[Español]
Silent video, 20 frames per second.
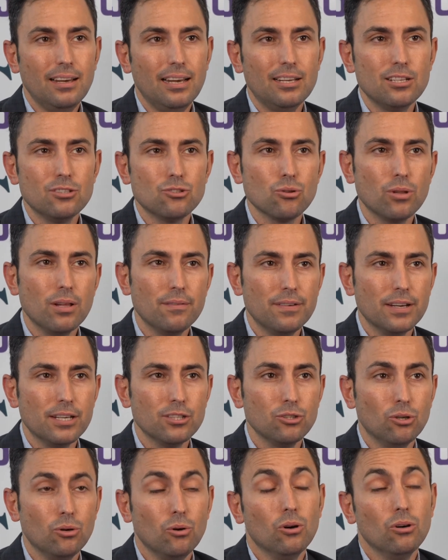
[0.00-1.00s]
en su
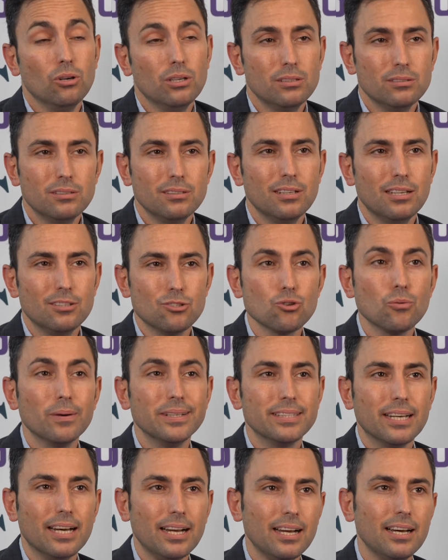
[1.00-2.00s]
defecto o en, su
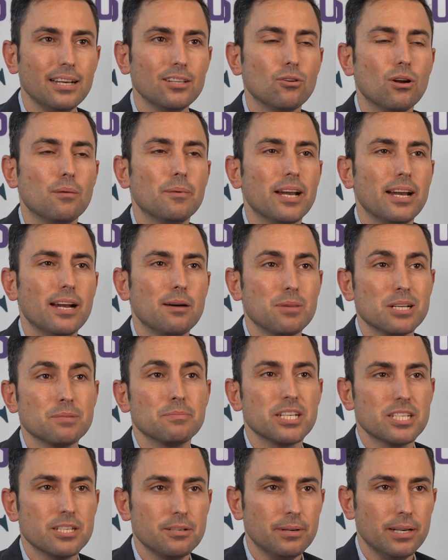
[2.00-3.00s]
ventaja de una manera más
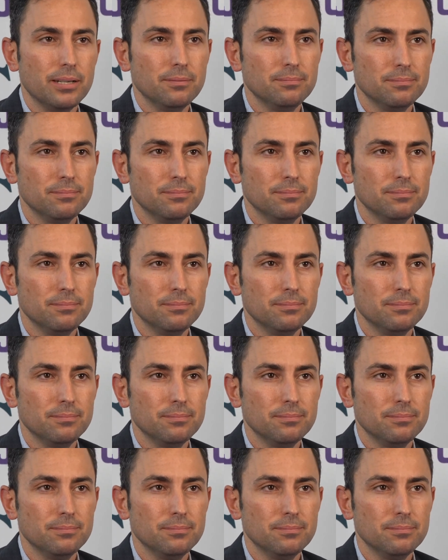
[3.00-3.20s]
masiva.